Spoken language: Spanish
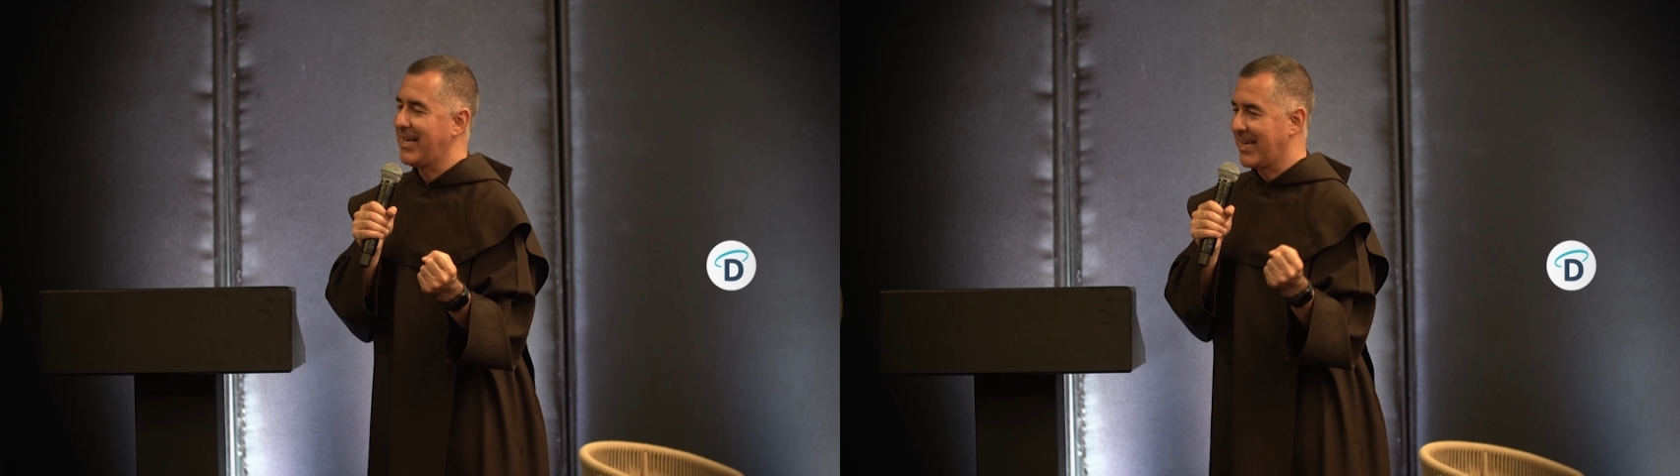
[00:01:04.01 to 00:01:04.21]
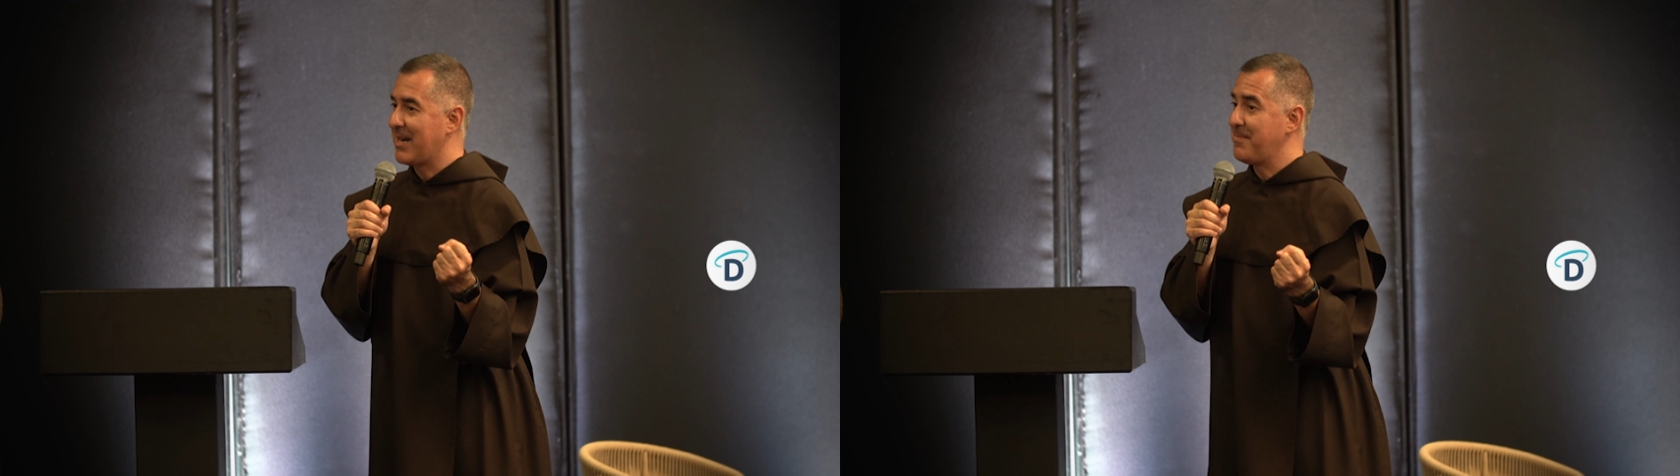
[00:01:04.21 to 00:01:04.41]

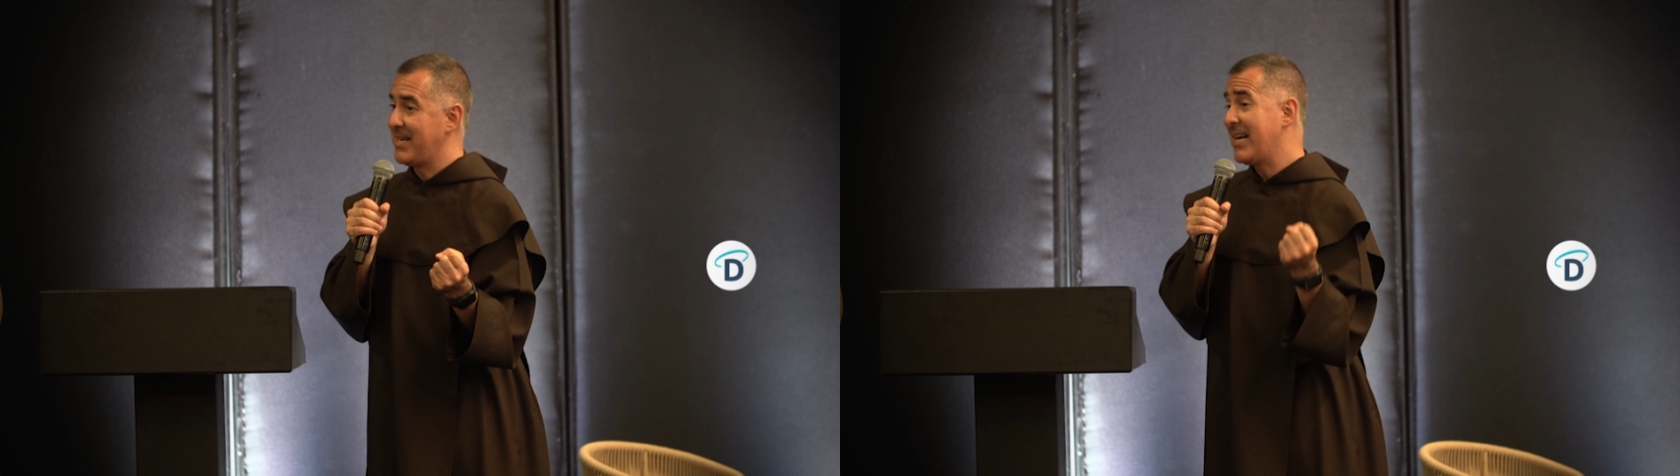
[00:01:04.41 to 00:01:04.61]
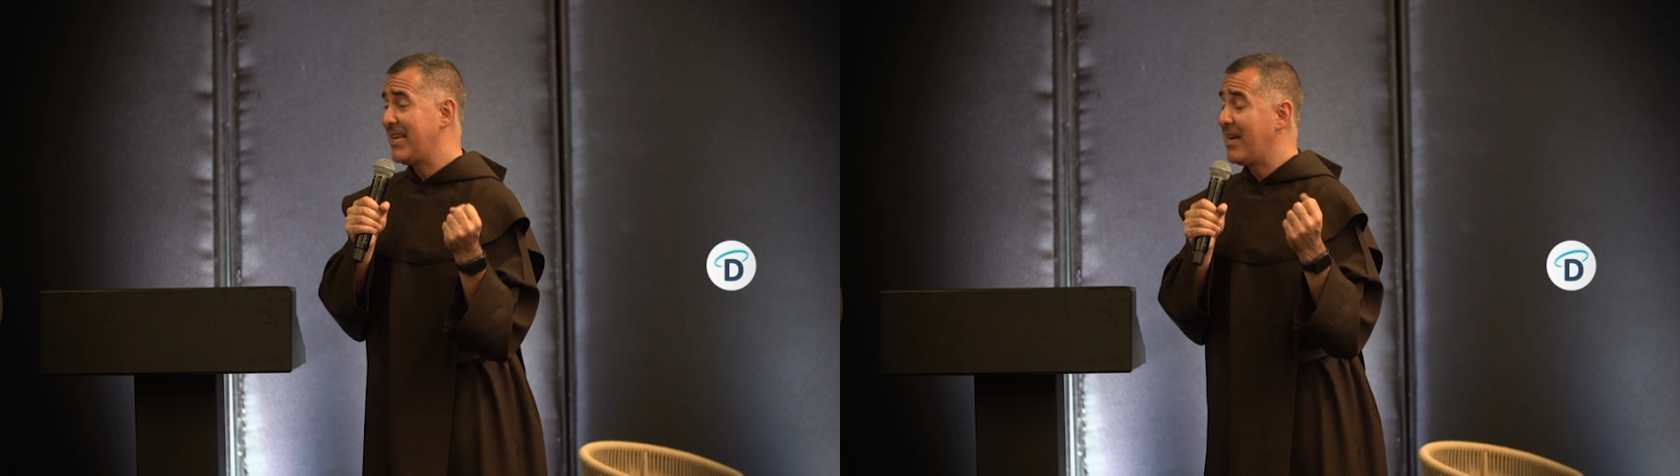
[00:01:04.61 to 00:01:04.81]
de
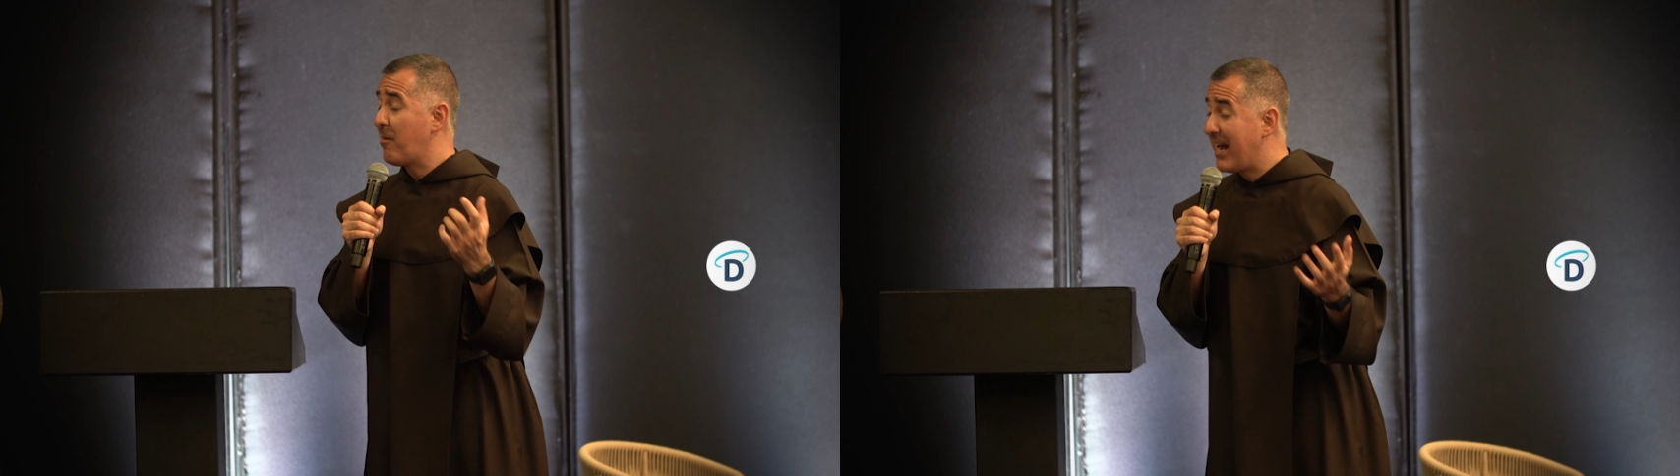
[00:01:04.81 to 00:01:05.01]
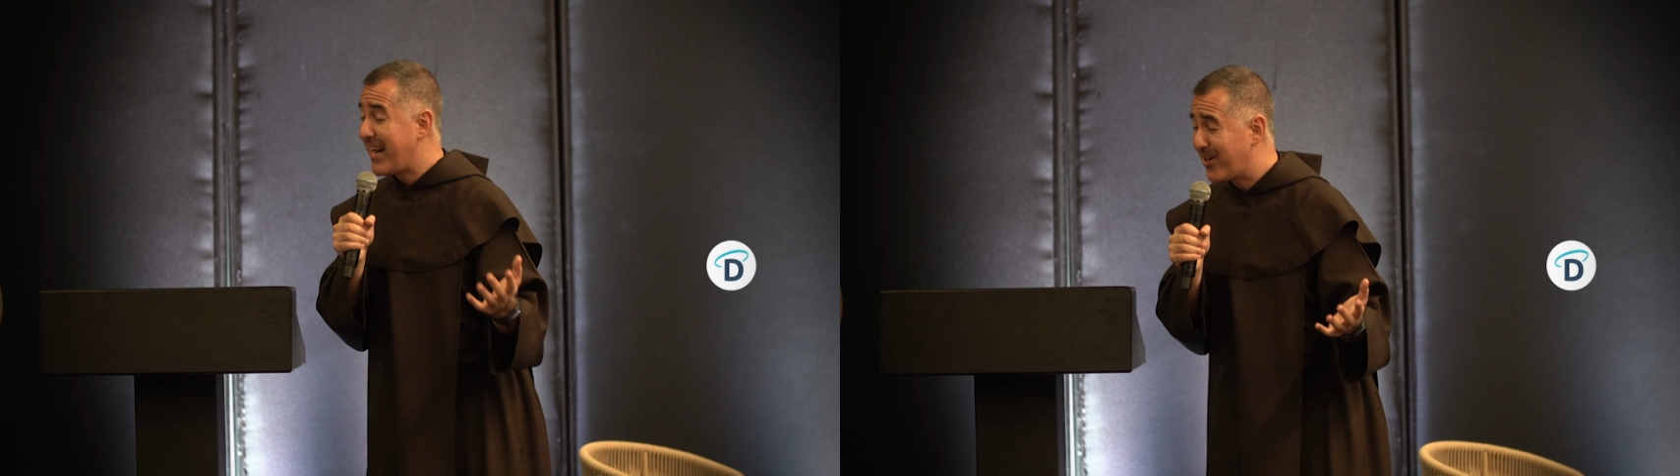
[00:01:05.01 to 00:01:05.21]
caminar y de
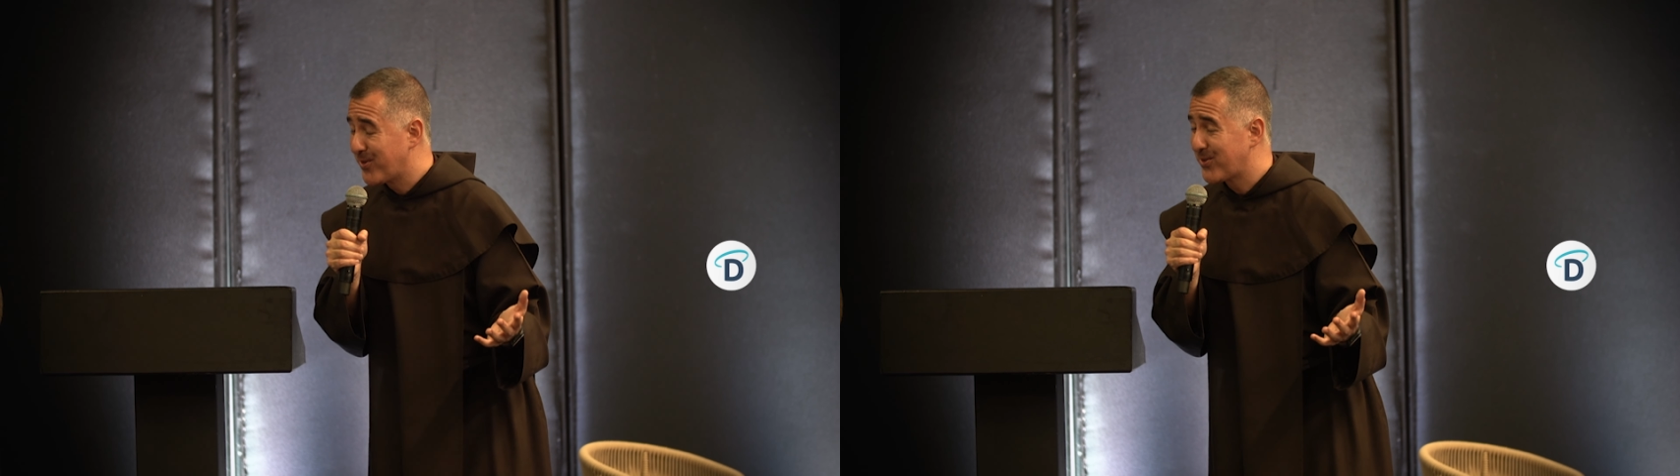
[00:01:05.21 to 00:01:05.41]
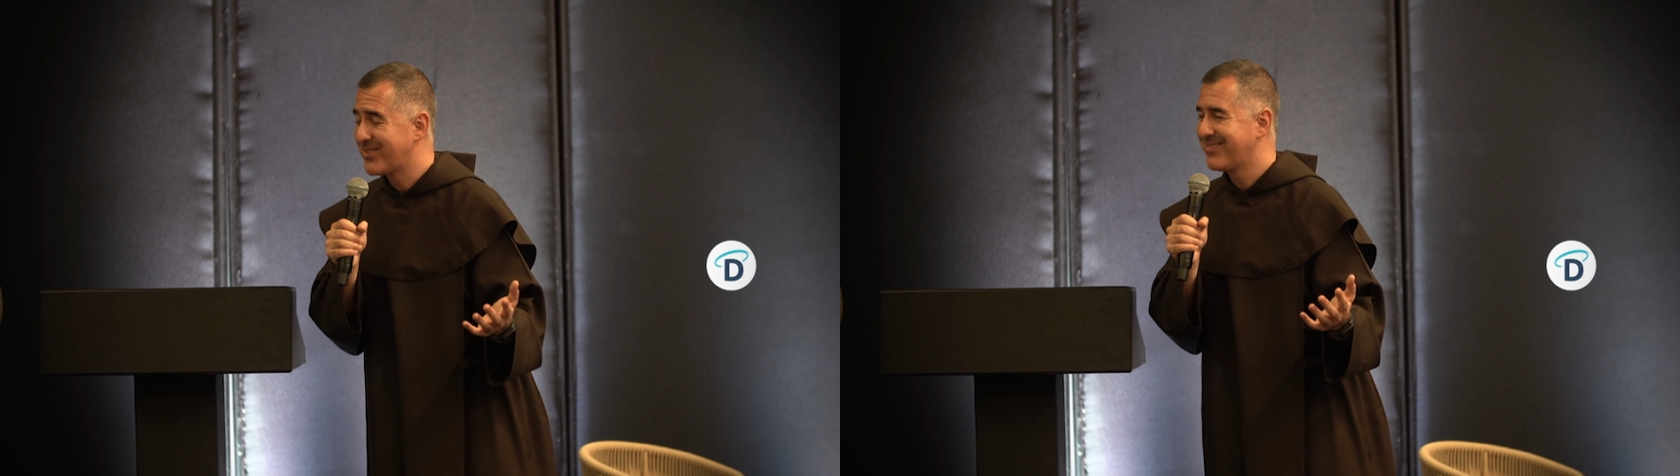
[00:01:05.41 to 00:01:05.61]

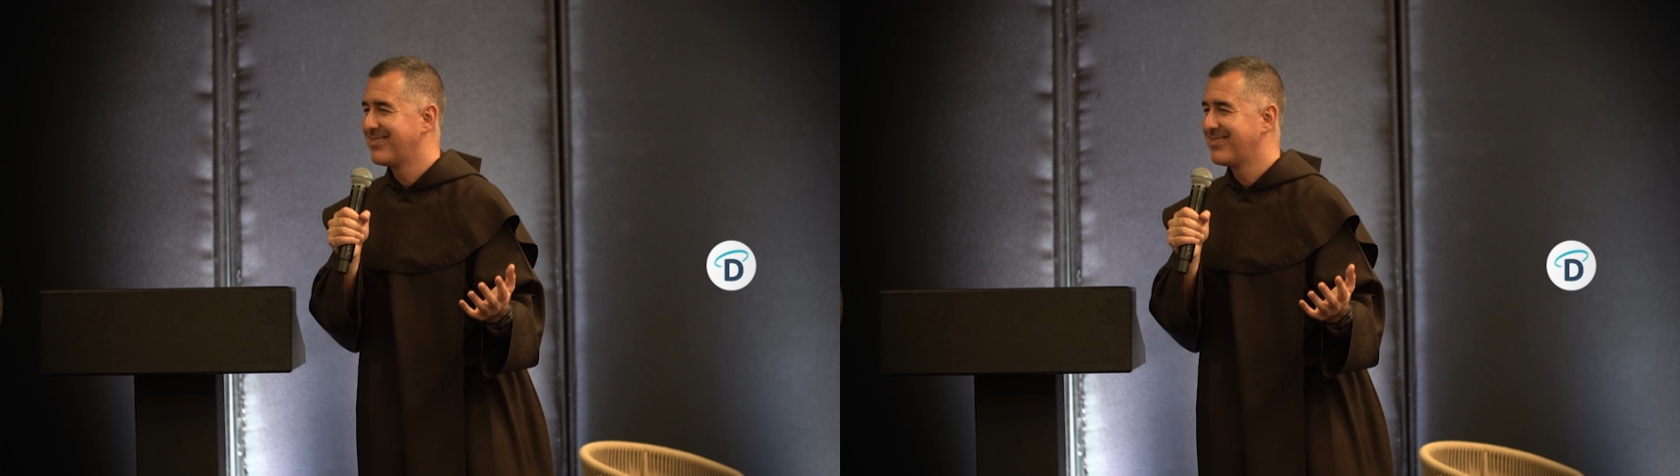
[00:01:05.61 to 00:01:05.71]
hablarnos,